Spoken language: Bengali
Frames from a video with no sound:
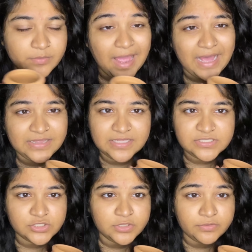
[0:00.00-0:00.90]
আমি
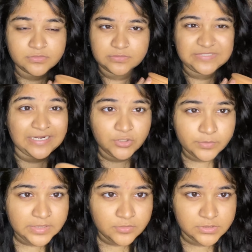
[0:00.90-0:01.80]
আন্দাজে যদি টালটু
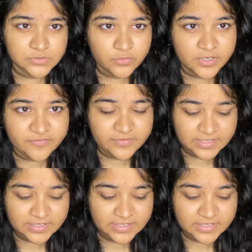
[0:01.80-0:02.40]
পাল্টু কিছু কইরা ফেলে